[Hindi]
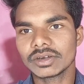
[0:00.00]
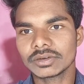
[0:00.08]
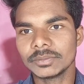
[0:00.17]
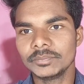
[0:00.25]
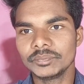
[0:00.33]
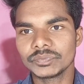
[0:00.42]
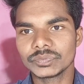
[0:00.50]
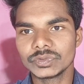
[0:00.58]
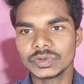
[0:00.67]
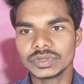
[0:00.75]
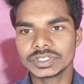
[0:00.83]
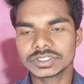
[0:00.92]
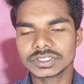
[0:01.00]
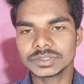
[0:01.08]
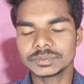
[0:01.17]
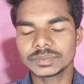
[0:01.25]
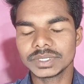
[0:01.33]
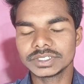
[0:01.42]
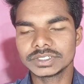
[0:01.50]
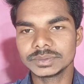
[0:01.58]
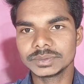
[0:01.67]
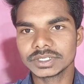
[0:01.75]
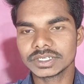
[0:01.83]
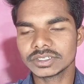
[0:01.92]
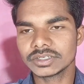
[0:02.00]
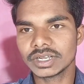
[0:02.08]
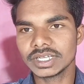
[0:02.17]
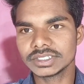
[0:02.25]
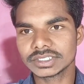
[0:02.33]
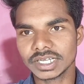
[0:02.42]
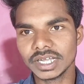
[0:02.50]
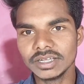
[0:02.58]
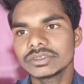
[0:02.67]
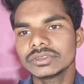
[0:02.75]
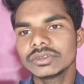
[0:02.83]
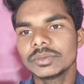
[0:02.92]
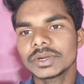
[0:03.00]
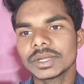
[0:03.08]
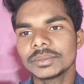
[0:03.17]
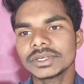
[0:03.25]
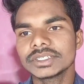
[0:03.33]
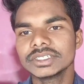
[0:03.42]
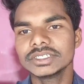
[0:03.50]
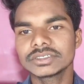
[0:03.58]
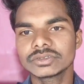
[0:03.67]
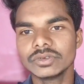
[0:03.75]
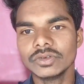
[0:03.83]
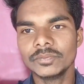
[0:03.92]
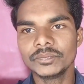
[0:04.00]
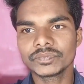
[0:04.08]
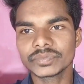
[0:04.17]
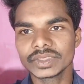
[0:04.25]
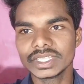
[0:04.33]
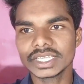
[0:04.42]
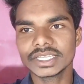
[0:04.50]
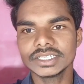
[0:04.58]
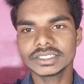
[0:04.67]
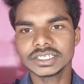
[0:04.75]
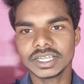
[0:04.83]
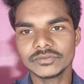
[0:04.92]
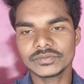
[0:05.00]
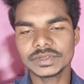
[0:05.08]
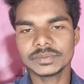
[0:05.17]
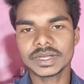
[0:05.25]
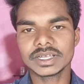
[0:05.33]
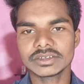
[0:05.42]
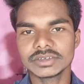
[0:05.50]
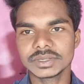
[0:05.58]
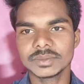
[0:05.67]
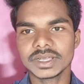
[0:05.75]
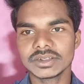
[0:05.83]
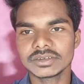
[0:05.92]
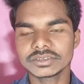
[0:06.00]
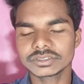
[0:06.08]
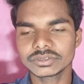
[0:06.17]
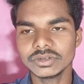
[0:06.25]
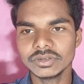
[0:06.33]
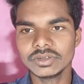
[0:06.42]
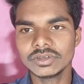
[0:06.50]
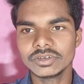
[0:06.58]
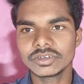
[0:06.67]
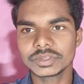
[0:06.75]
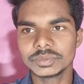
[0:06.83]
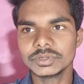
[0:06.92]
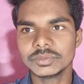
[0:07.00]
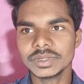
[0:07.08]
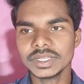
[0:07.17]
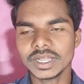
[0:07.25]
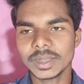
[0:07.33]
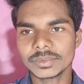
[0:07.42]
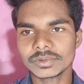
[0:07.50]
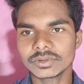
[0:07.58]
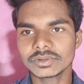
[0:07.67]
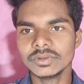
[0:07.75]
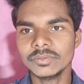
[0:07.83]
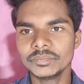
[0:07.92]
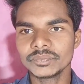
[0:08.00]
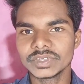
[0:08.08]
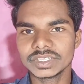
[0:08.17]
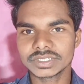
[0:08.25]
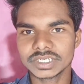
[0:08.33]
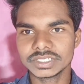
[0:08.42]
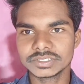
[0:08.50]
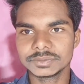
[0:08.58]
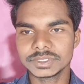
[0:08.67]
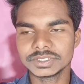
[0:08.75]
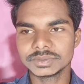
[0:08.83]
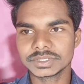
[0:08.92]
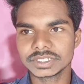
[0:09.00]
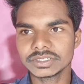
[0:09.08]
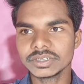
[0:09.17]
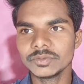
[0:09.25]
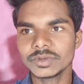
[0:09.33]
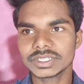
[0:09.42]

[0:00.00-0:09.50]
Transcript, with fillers: और जो स्पेसिफिकेशन है इसका तो फटाफट से इसको देख लेते हैं एम्पलीफायर को एक बार और इसको रिव्यू में आप लोगों को इसका स्पेसिफिकेशन